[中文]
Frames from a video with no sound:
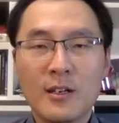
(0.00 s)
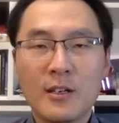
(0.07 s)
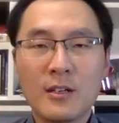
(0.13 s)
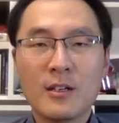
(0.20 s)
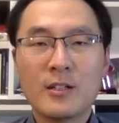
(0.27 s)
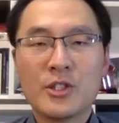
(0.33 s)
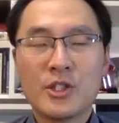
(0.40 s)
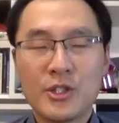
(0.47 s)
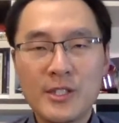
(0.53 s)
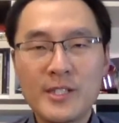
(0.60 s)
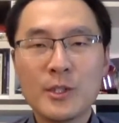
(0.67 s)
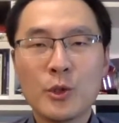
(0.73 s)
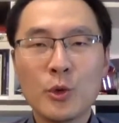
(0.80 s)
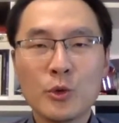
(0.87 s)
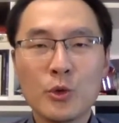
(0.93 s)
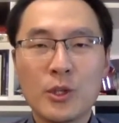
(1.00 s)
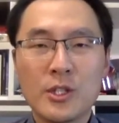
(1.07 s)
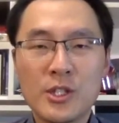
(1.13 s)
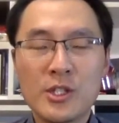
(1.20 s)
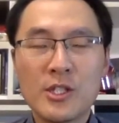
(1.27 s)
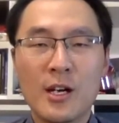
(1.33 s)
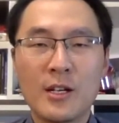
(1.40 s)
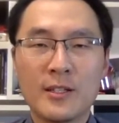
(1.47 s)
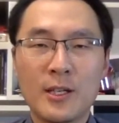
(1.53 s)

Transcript: 和实际工作市场